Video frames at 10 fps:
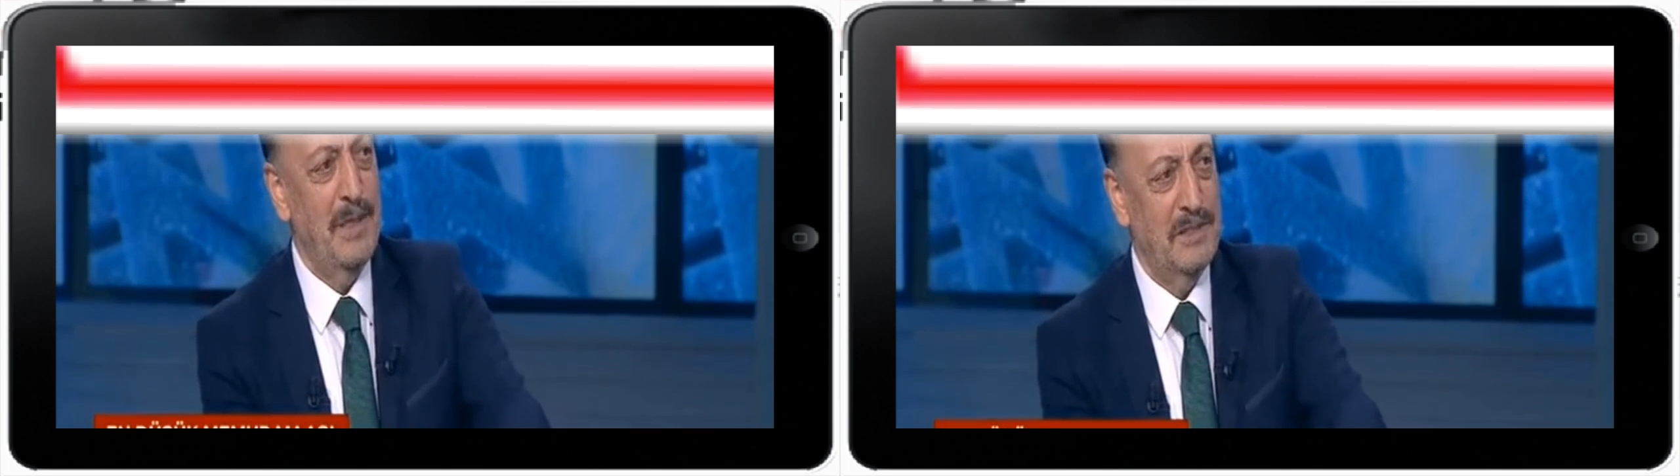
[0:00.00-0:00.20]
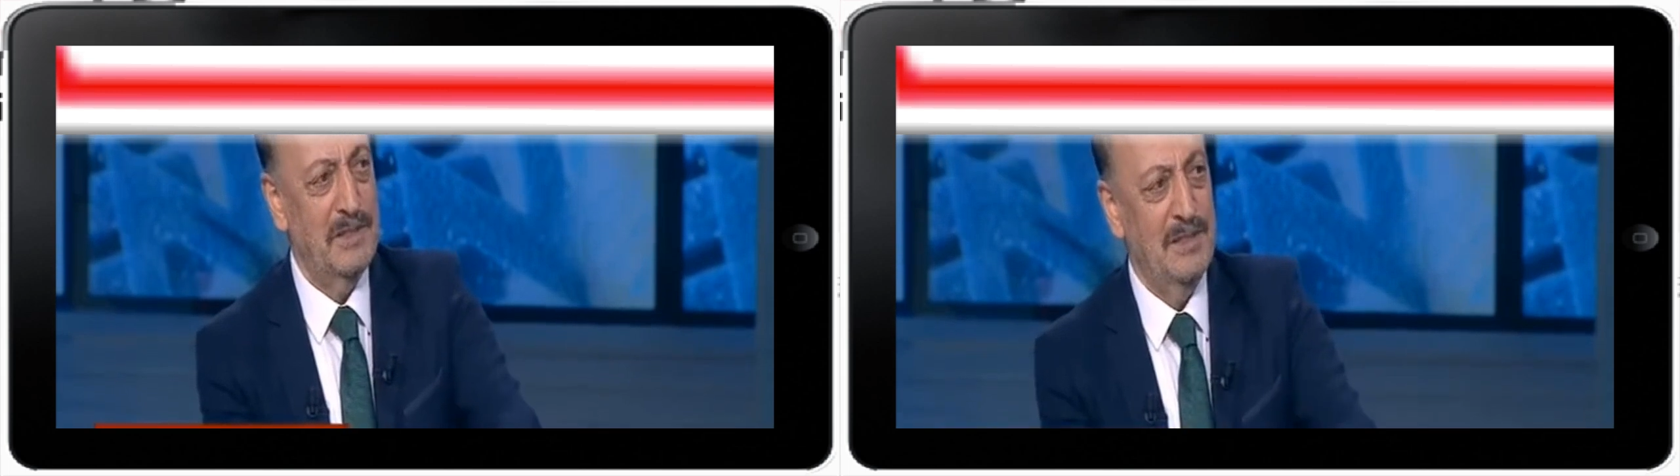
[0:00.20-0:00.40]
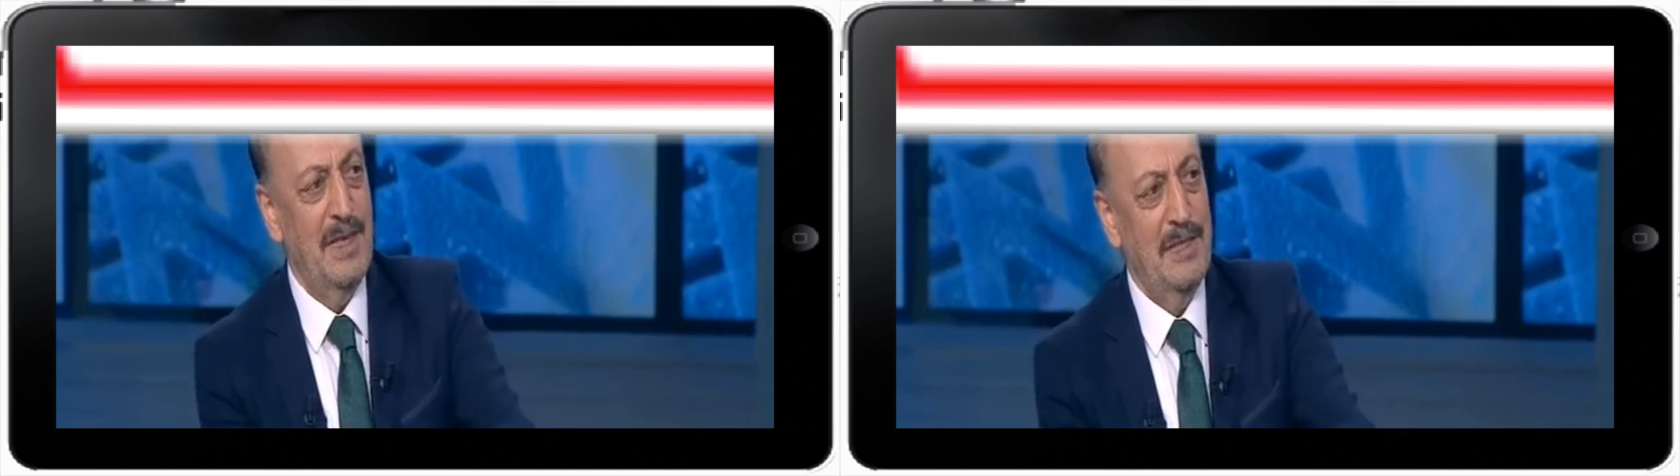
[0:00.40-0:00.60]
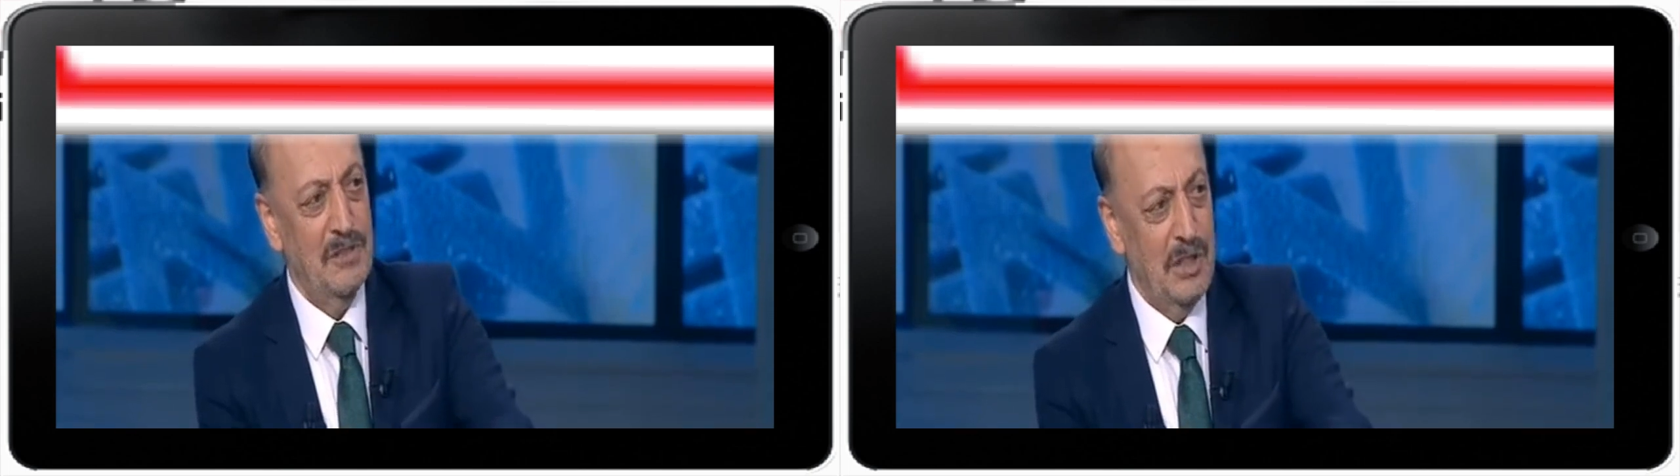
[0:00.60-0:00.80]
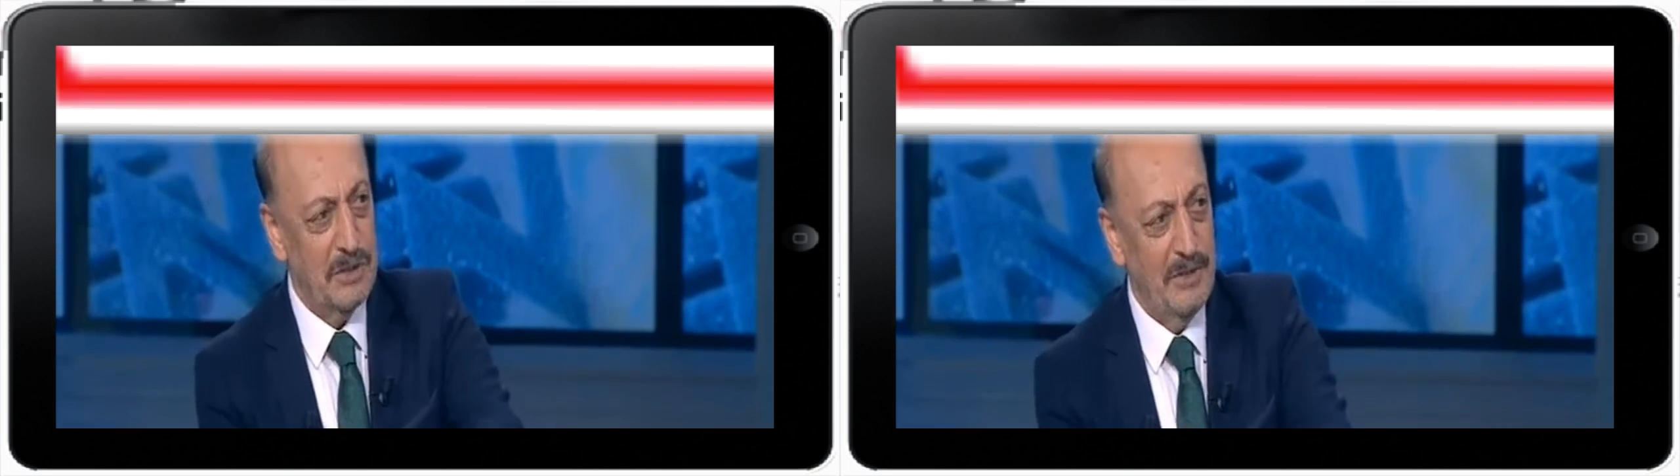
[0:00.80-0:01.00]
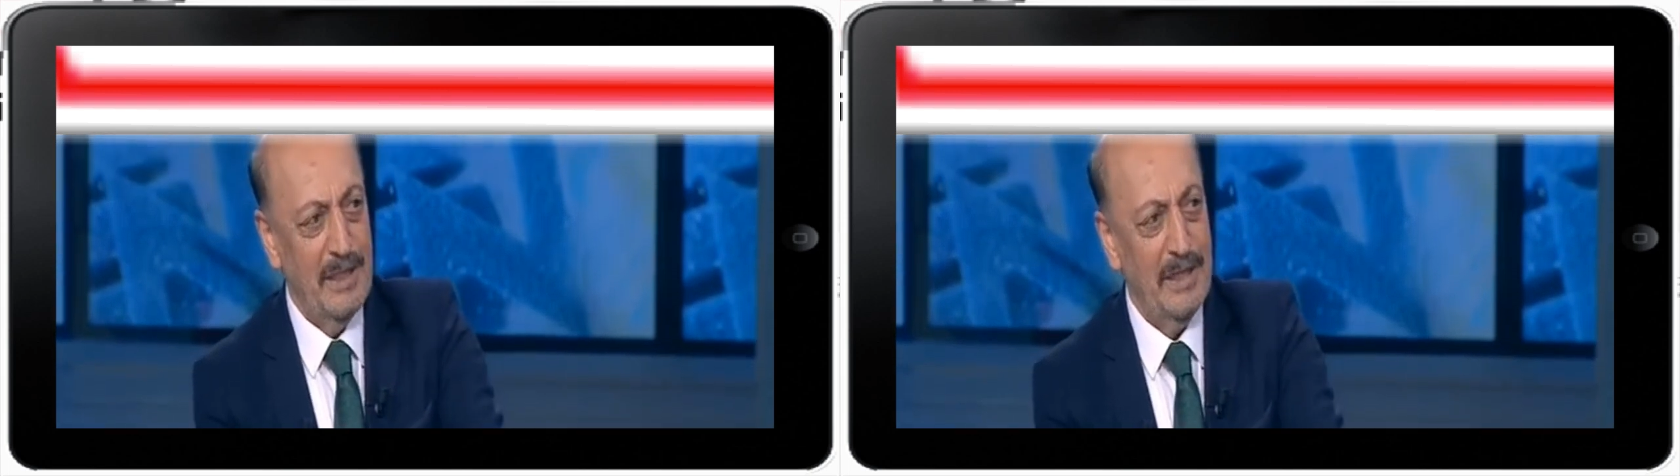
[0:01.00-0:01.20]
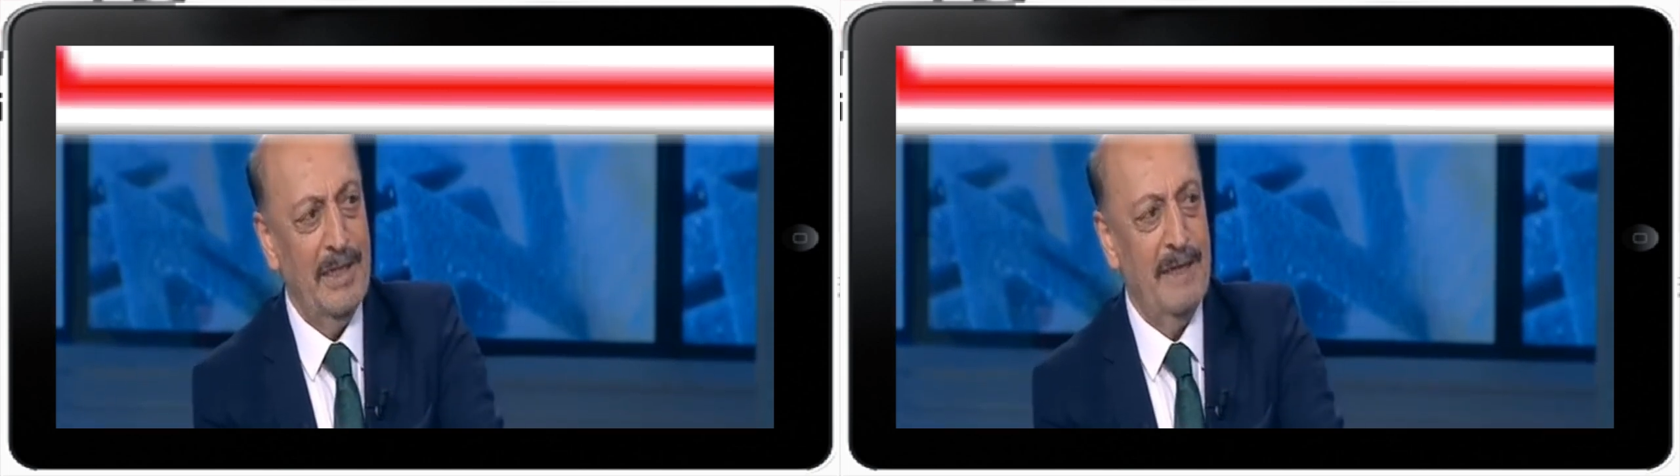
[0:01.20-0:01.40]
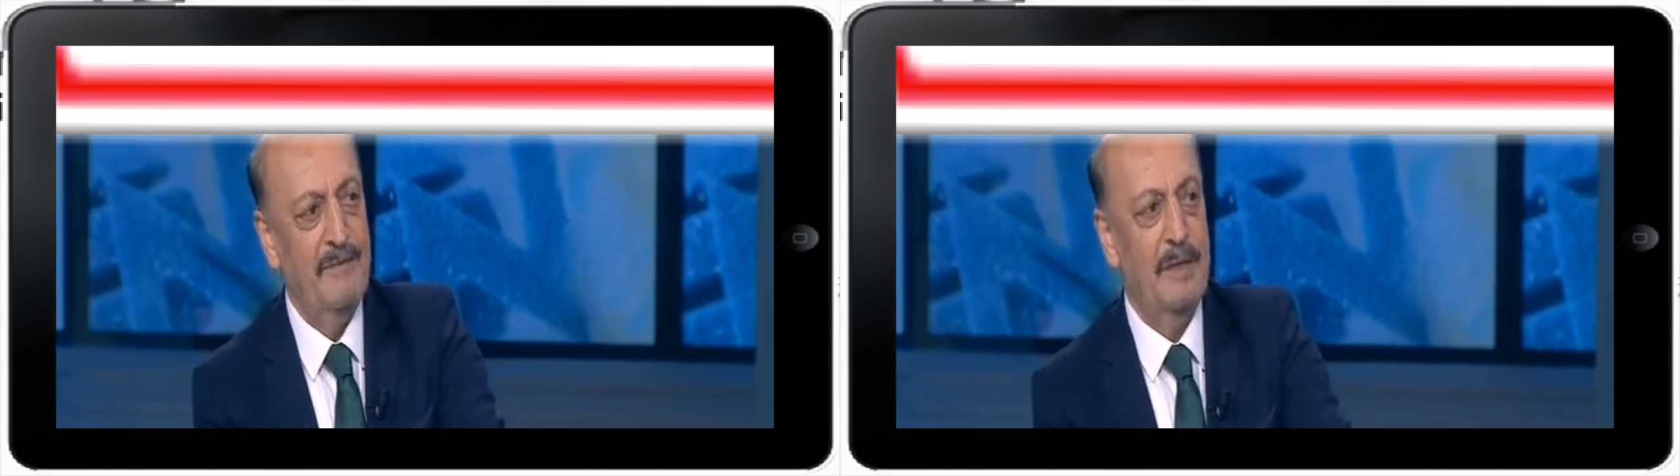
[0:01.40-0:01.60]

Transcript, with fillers: meclis çalışmalarına ara